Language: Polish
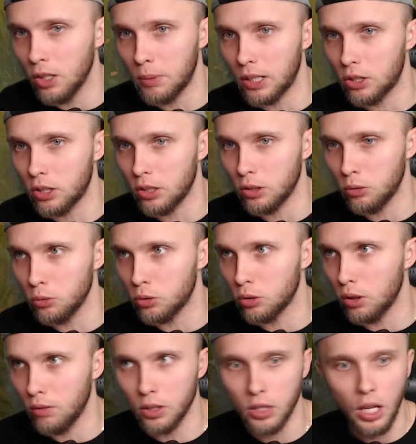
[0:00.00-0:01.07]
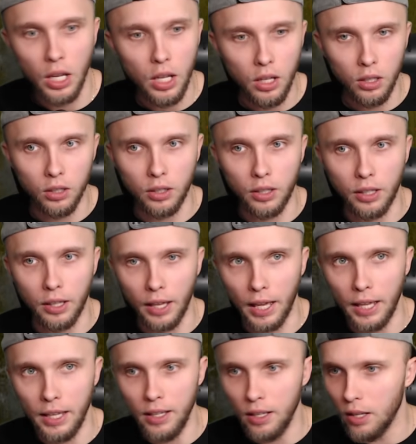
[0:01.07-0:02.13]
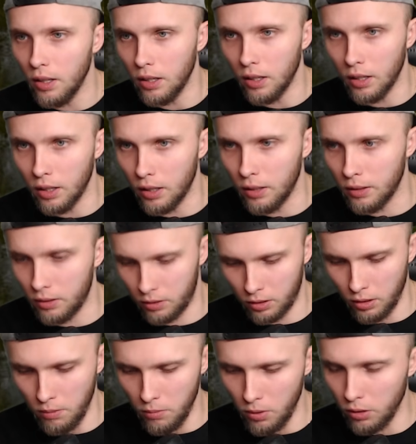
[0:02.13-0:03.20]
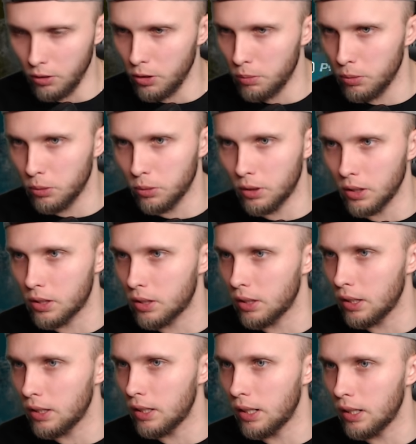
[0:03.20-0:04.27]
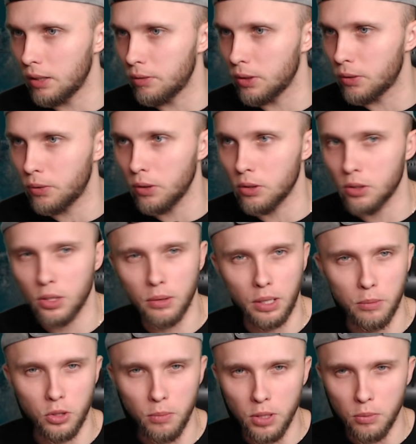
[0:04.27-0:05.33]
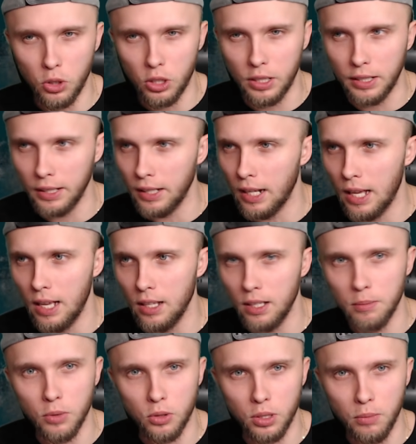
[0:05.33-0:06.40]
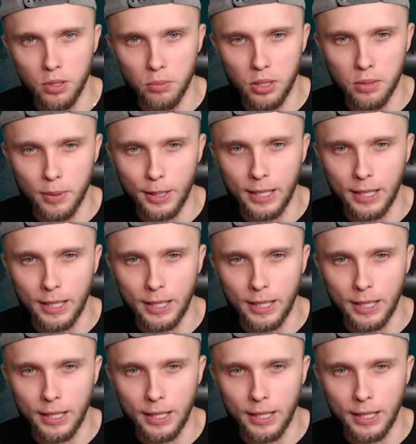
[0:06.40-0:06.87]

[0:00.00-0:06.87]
dobra, trzeba się tu schować. Okej. Okay. E, co mogliśmy tutaj sobie dalej wytworzyć? Dobra, możemy zrobić grilla i możemy zrobić sobie